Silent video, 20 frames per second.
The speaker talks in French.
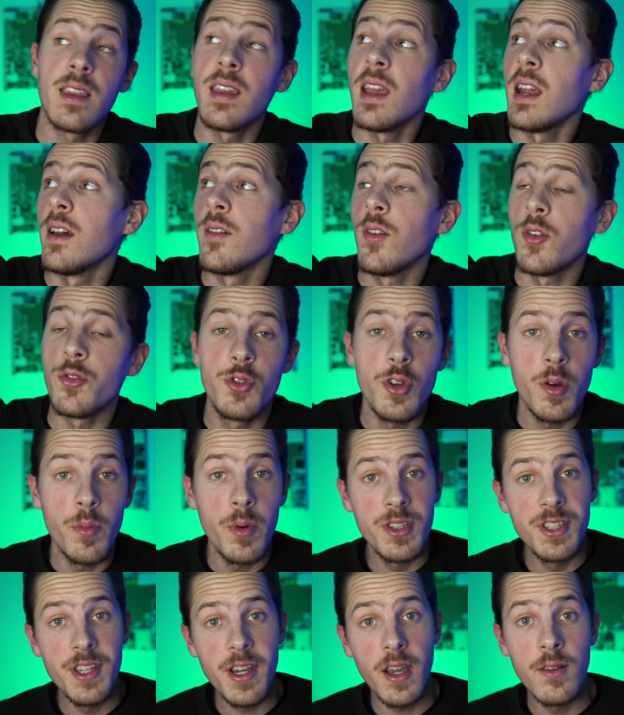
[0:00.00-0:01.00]
Quelle aventure
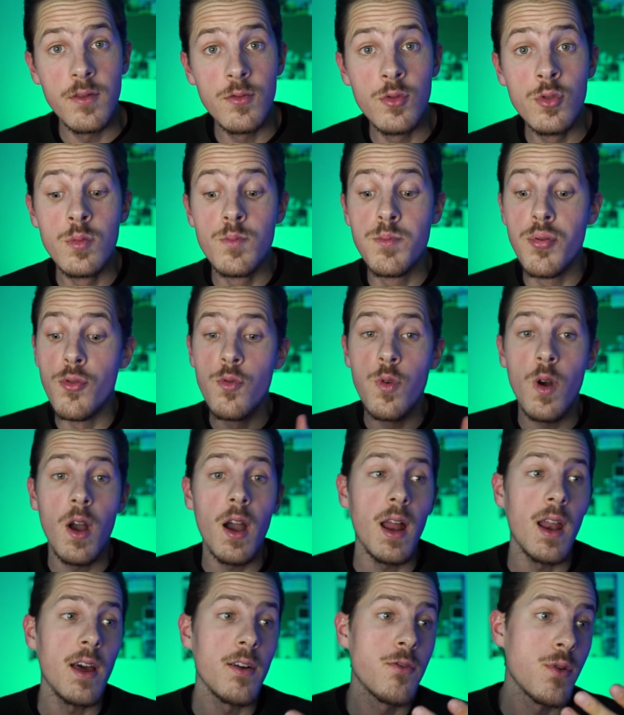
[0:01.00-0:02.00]
me direz-vous
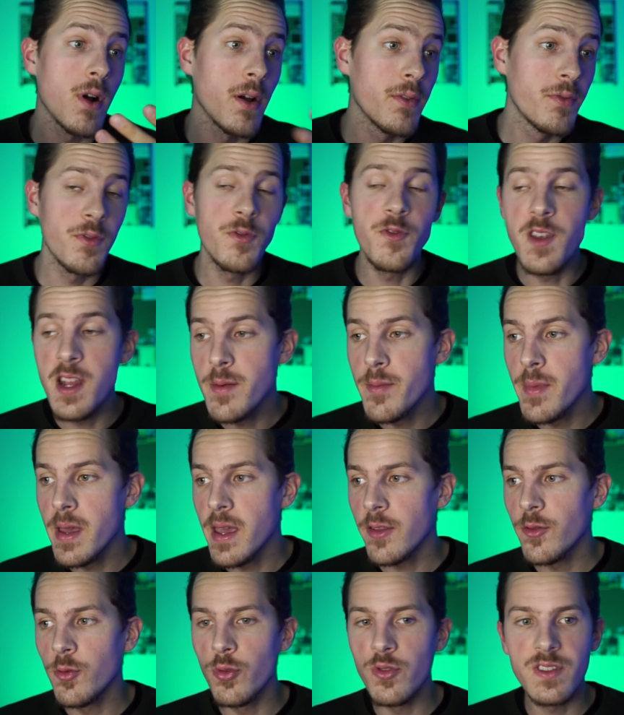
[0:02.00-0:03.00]
pouvoir à la fois
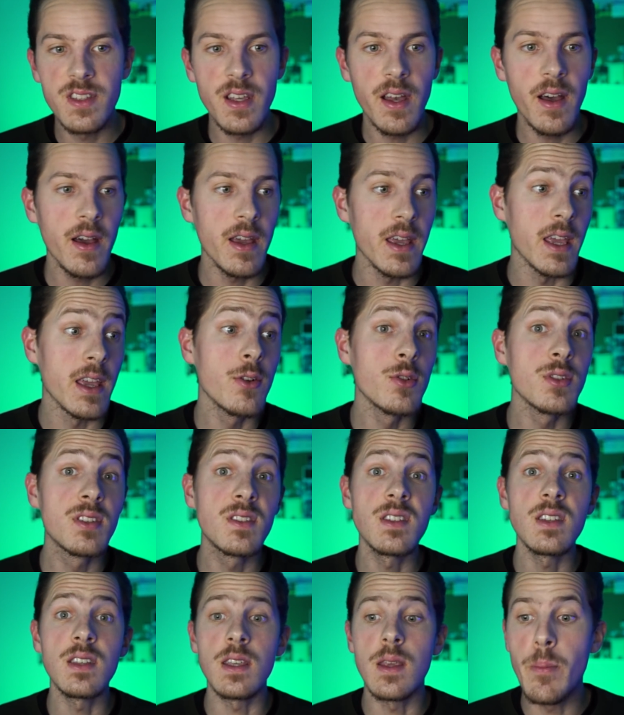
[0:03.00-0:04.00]
filmer tout ça et
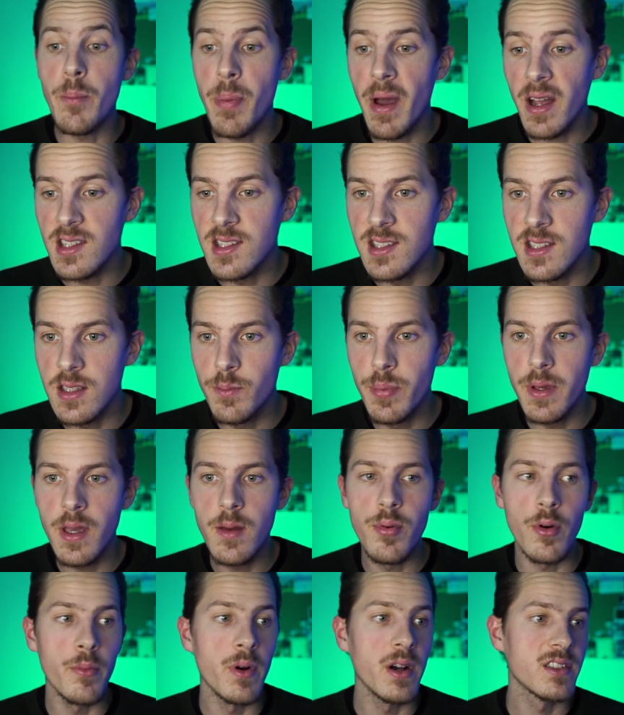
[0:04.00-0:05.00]
aussi y participer
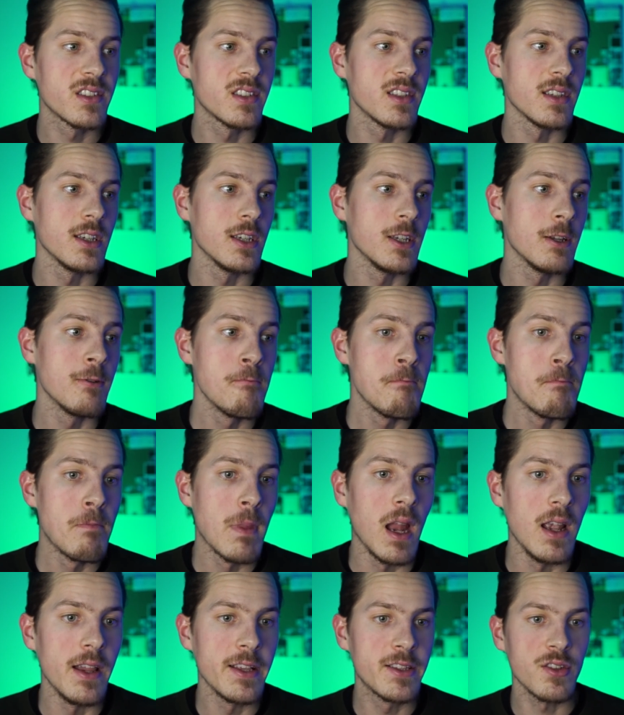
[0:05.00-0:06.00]
Pour moi, c'est
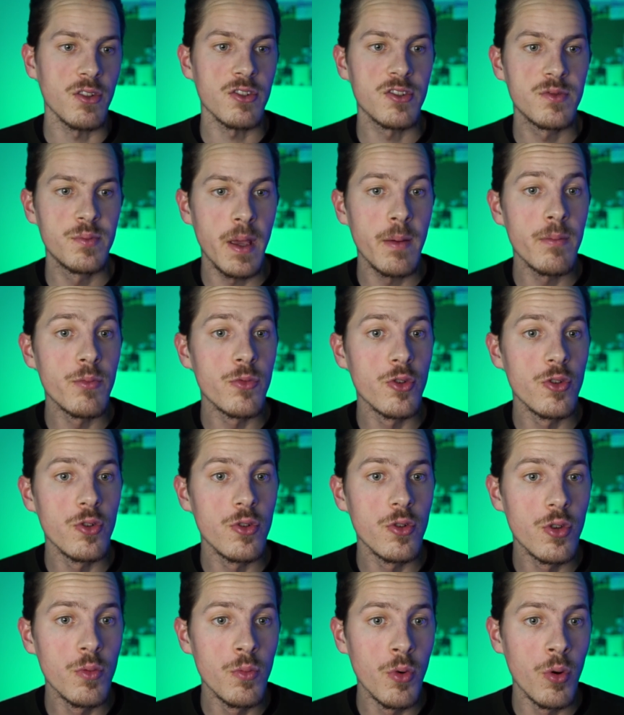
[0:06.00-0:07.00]
l'essence même
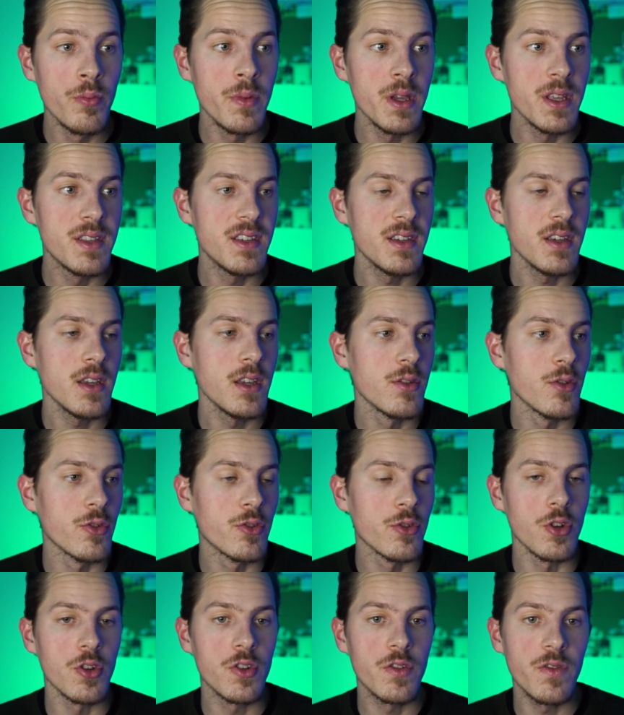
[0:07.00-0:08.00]
de, mon métier et de
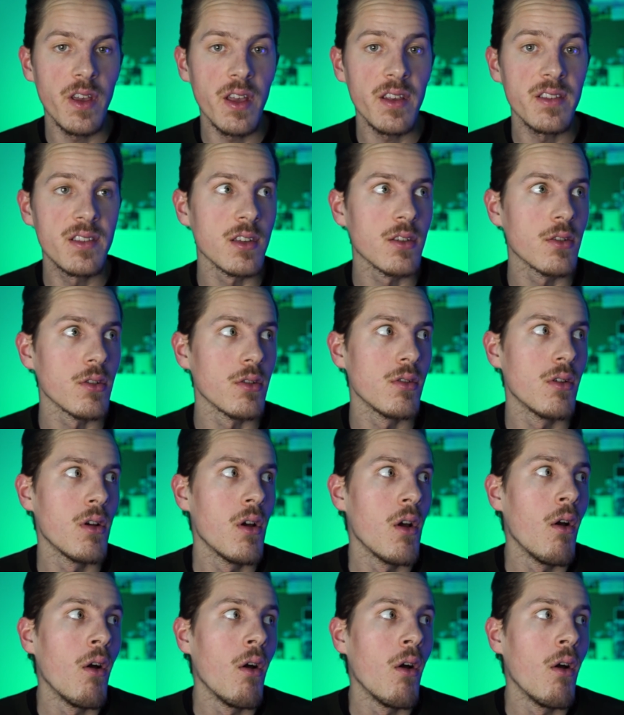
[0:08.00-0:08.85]
ce que je fais, c'est que